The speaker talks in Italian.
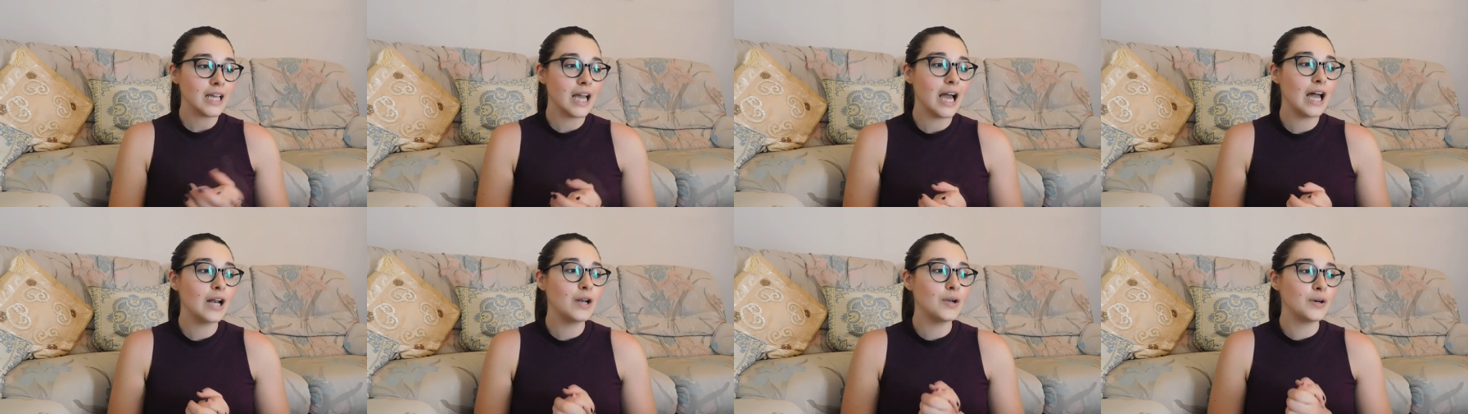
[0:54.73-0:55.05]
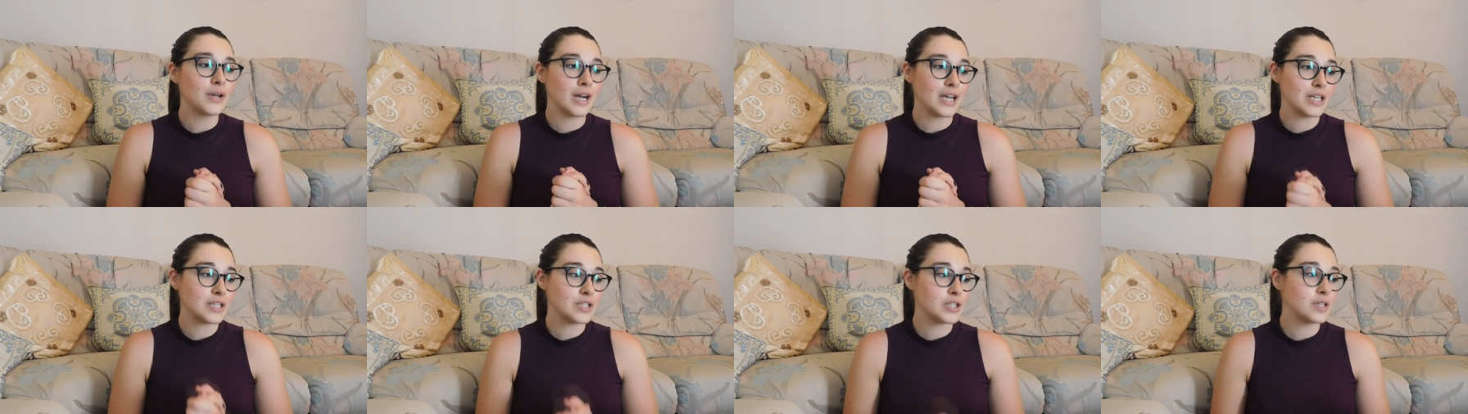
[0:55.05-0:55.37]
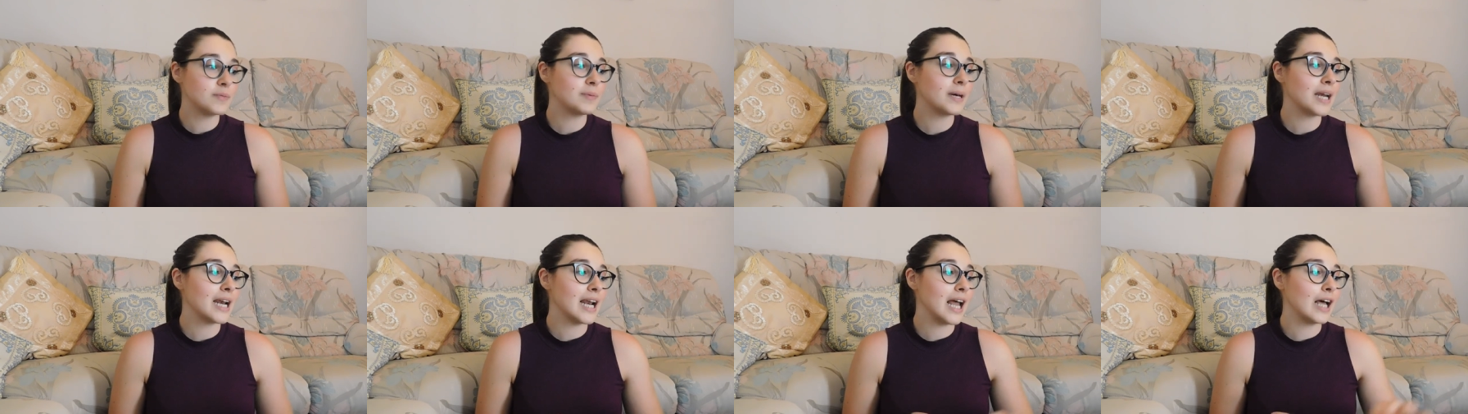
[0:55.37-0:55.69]
allora sto
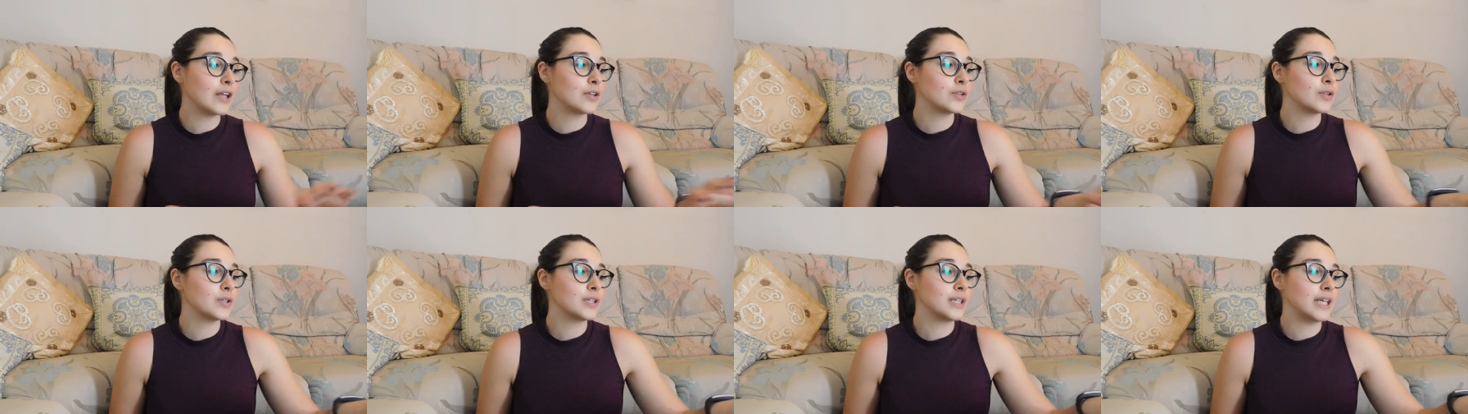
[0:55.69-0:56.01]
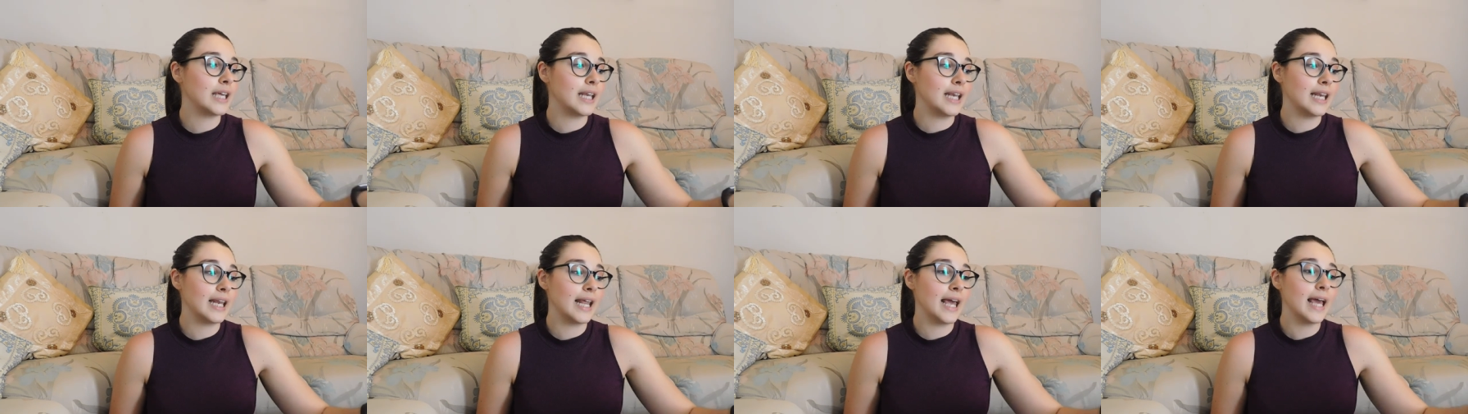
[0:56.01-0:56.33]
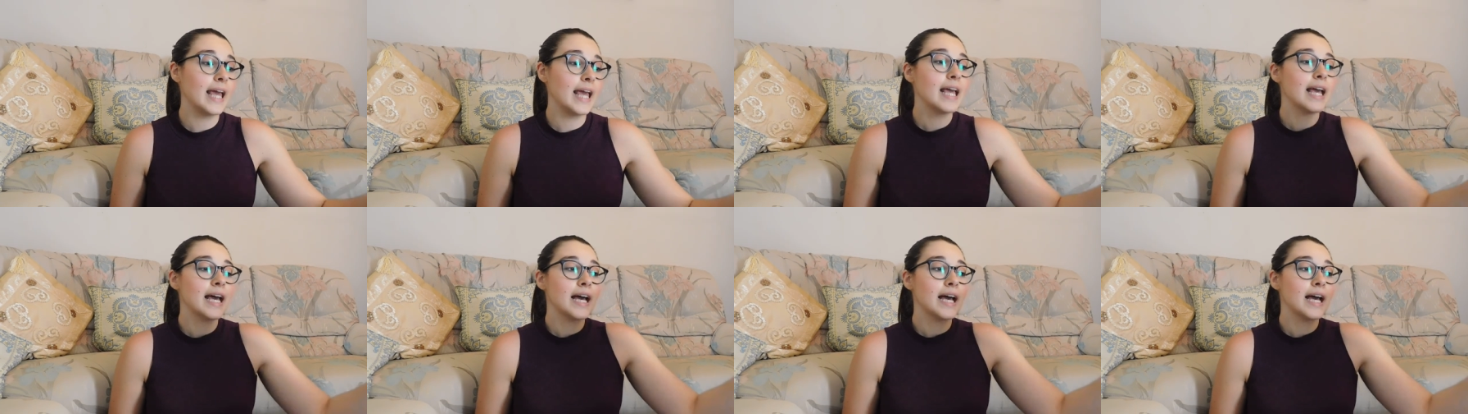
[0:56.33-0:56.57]
parlando delle